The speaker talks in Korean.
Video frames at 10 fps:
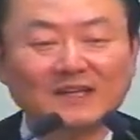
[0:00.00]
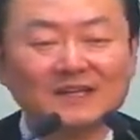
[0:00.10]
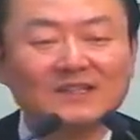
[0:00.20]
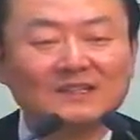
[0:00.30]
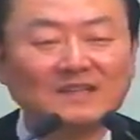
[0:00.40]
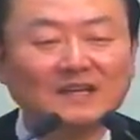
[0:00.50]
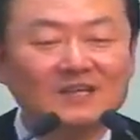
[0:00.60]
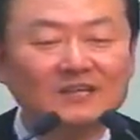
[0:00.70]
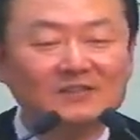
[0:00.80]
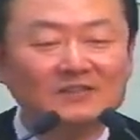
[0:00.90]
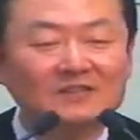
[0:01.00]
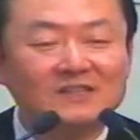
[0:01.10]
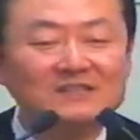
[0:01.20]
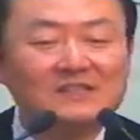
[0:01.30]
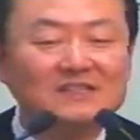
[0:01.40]
그렇게
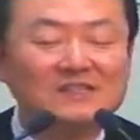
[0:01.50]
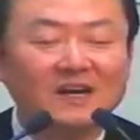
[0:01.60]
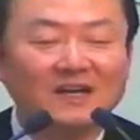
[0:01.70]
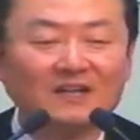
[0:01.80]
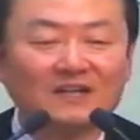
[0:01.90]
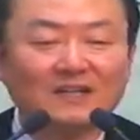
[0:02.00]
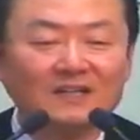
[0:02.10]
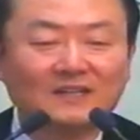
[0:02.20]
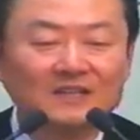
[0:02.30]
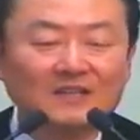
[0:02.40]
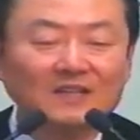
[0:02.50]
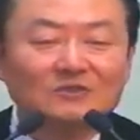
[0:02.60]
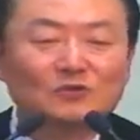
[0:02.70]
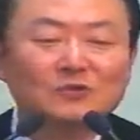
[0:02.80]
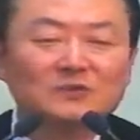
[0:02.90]
절기를 지키다가
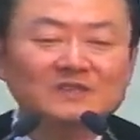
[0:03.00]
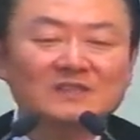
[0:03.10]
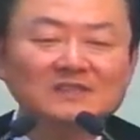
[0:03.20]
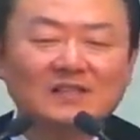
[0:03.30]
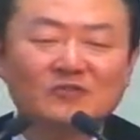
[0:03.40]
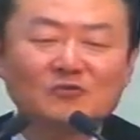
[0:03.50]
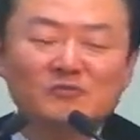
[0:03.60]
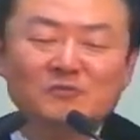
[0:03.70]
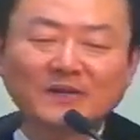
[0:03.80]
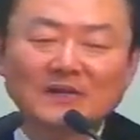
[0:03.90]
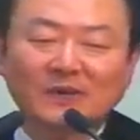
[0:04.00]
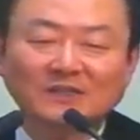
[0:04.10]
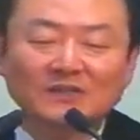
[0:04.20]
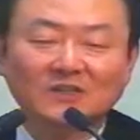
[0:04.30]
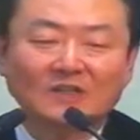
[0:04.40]
주 7세기 후반에
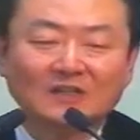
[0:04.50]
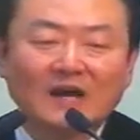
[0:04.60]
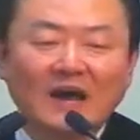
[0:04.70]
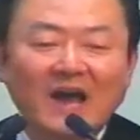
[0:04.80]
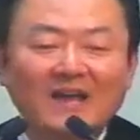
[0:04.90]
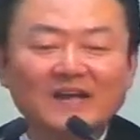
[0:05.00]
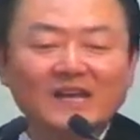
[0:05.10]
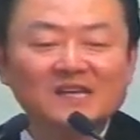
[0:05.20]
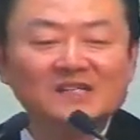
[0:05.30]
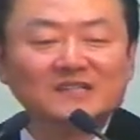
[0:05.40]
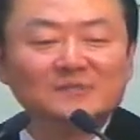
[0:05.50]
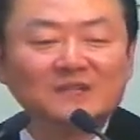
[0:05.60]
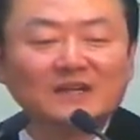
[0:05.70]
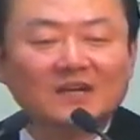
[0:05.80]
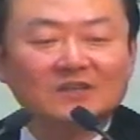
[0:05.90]
와서 하나의
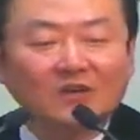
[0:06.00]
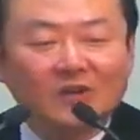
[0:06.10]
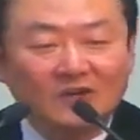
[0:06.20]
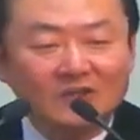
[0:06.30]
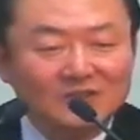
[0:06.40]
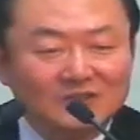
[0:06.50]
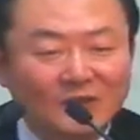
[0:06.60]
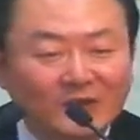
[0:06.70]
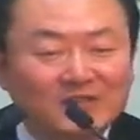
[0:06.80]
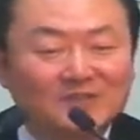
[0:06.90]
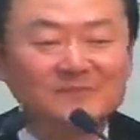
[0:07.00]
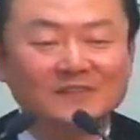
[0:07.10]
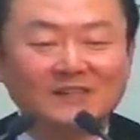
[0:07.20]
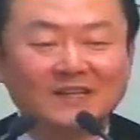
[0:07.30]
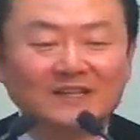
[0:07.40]
의미가 더
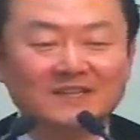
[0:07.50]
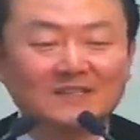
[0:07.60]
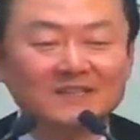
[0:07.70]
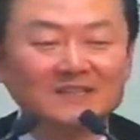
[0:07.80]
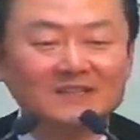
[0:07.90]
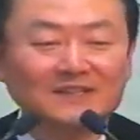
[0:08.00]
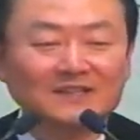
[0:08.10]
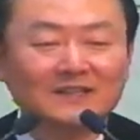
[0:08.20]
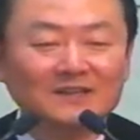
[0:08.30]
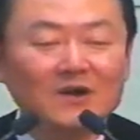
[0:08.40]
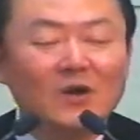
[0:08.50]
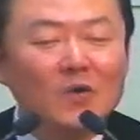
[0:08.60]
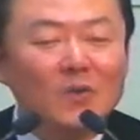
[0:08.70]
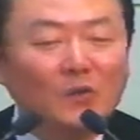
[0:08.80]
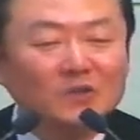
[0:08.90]
더해집니다.
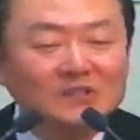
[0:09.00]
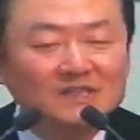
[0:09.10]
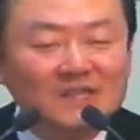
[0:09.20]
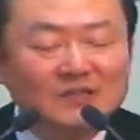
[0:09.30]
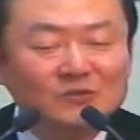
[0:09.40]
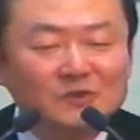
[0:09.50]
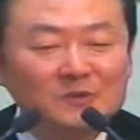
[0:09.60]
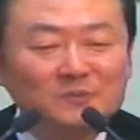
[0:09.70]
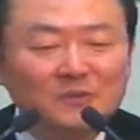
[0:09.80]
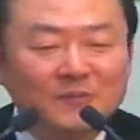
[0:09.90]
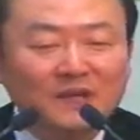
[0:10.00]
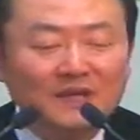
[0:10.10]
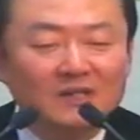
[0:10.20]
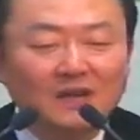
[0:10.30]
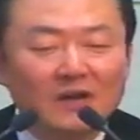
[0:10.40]
오신 예수님뿐만
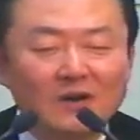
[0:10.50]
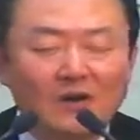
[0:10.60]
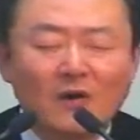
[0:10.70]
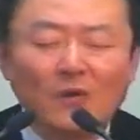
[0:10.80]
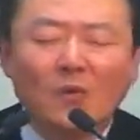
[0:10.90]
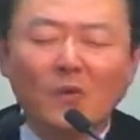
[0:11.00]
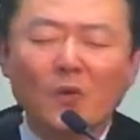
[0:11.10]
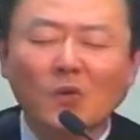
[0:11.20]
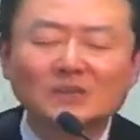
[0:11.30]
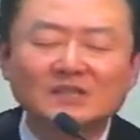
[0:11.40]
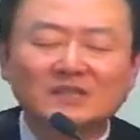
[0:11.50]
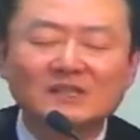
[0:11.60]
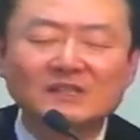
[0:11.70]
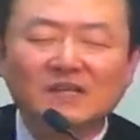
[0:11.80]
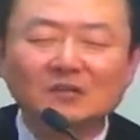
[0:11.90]
아니라
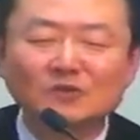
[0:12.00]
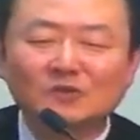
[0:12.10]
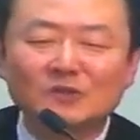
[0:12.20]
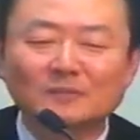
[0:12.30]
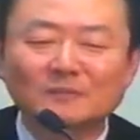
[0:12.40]
오실 예수님,